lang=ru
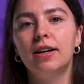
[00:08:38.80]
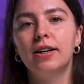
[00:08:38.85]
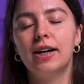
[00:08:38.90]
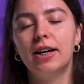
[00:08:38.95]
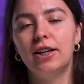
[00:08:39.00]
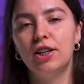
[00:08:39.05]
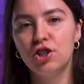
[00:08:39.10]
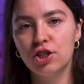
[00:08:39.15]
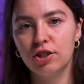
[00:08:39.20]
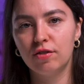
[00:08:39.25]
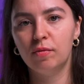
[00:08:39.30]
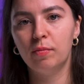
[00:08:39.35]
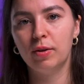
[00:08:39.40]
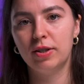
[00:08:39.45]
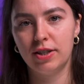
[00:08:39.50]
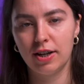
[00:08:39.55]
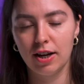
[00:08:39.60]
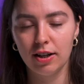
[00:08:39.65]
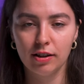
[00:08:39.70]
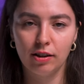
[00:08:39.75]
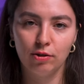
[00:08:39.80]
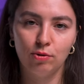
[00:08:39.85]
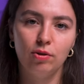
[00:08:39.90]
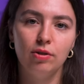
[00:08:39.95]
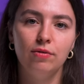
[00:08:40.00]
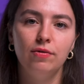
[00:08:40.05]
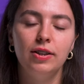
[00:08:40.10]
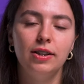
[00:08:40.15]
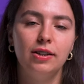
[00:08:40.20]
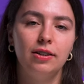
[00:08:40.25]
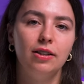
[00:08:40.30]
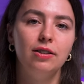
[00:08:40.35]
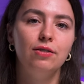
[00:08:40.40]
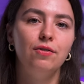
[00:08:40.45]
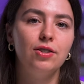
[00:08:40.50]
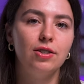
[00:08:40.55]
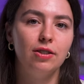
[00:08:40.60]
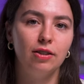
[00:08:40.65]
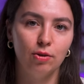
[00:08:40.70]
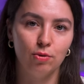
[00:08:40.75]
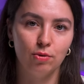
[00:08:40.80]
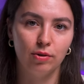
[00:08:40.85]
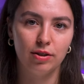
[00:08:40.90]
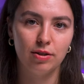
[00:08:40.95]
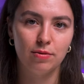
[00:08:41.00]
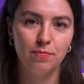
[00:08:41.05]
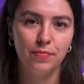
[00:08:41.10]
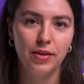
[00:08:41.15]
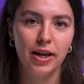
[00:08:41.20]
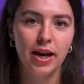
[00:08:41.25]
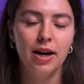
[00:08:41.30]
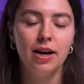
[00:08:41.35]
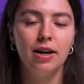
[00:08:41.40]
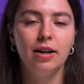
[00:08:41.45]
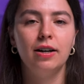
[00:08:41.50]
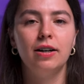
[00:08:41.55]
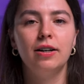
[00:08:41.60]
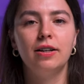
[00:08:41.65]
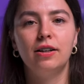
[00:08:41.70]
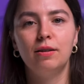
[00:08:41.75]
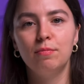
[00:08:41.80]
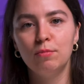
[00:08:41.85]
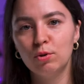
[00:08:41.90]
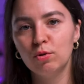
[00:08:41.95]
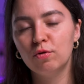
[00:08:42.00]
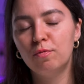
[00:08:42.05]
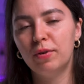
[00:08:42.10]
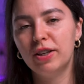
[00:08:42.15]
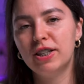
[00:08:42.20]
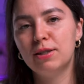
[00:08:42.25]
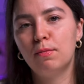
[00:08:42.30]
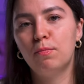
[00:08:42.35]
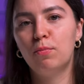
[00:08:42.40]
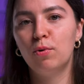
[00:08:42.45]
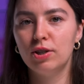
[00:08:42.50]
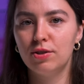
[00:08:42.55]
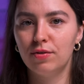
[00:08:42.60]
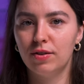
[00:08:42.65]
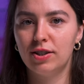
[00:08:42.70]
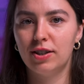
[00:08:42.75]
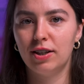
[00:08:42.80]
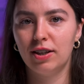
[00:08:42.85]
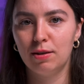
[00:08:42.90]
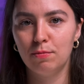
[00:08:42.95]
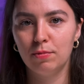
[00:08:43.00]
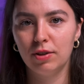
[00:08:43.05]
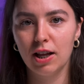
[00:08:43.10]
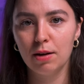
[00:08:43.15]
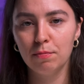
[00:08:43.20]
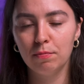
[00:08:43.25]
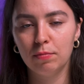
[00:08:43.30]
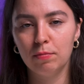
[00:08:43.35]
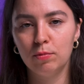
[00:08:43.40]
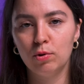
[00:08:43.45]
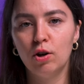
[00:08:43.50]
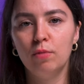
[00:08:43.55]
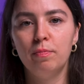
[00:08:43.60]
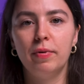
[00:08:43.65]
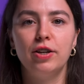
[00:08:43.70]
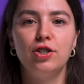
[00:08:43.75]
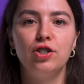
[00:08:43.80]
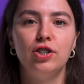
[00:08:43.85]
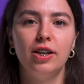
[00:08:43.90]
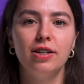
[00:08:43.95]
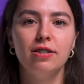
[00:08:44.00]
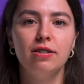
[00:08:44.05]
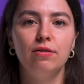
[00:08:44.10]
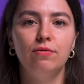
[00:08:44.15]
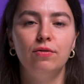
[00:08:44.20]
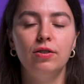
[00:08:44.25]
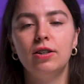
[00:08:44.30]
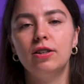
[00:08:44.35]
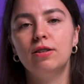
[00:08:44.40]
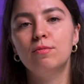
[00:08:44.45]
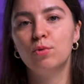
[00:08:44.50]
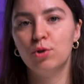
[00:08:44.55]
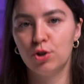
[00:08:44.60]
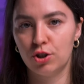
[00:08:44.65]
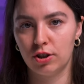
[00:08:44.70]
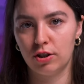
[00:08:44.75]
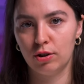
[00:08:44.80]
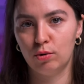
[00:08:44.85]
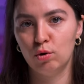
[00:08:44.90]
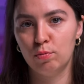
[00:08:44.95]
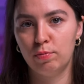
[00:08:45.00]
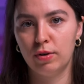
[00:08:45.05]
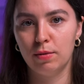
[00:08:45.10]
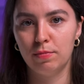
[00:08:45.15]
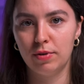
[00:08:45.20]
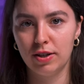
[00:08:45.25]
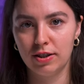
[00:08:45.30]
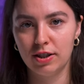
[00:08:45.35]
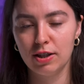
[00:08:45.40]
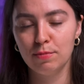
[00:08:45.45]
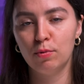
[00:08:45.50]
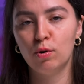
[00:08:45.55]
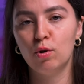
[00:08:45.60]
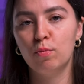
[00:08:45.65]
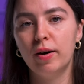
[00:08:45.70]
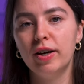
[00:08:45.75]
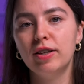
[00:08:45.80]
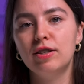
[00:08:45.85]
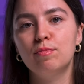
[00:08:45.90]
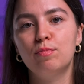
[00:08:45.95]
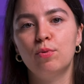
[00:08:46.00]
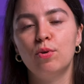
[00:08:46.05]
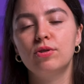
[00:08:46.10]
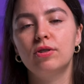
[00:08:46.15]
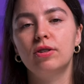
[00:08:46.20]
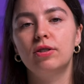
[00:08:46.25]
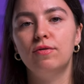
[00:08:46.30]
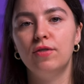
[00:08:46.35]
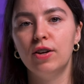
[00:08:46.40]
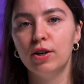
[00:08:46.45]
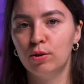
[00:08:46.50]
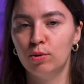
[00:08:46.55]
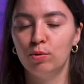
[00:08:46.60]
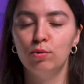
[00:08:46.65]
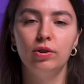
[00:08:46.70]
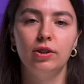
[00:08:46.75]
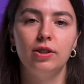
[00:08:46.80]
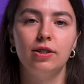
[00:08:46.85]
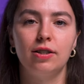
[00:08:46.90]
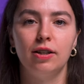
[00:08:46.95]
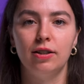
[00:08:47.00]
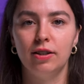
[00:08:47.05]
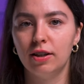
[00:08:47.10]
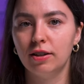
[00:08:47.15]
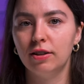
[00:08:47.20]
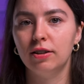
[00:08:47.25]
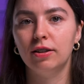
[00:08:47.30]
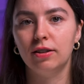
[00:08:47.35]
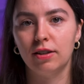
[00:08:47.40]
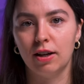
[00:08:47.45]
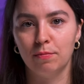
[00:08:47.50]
а, количество материала, которое вы накладываете на ноготь. А, рекомендую, в принципе, пользоваться такими лампами, но, опять же, если вы не можете такую приобрести, покупайте просто две круглые стандартные